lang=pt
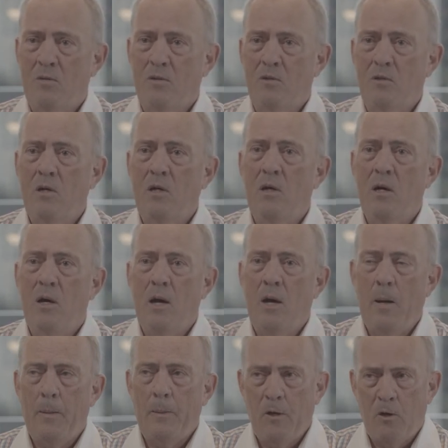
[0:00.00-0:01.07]
Então, a,
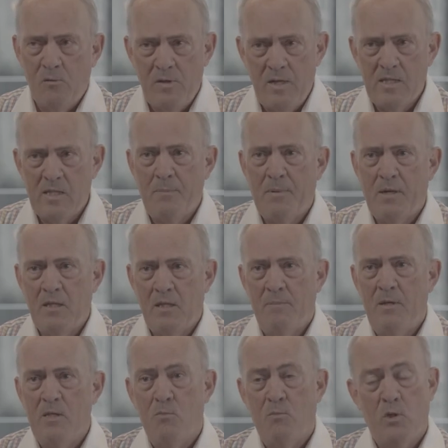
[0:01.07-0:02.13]
a, talvez a parte
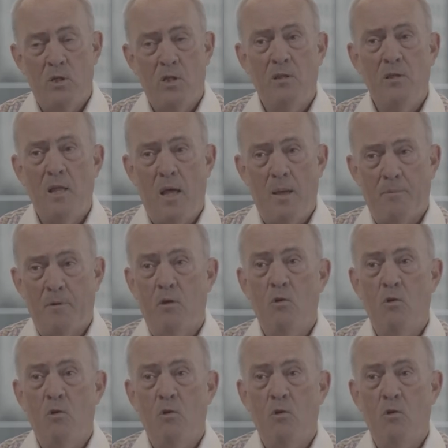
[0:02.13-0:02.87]
mais importante na época,